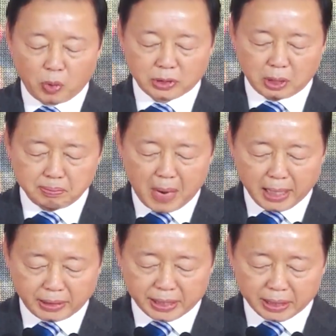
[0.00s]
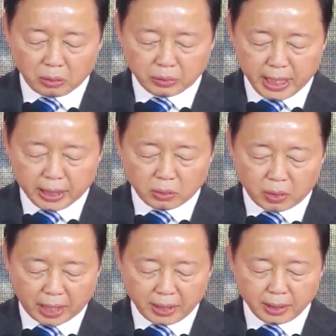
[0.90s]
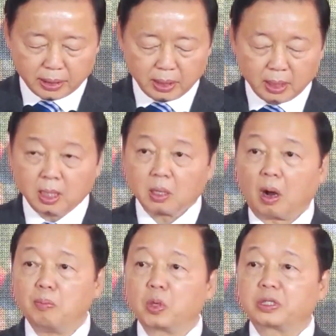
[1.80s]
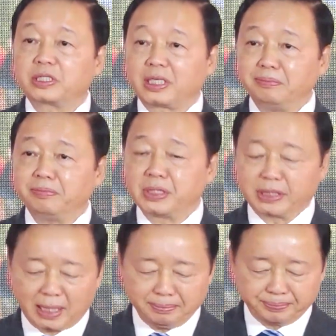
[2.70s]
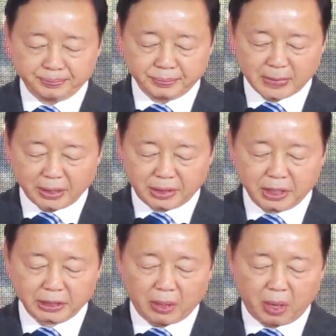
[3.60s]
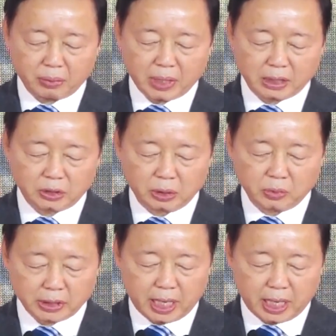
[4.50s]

tầm nhìn đến năm 2050 là sự kiện có ý nghĩa rất quan trọng đối với việc huy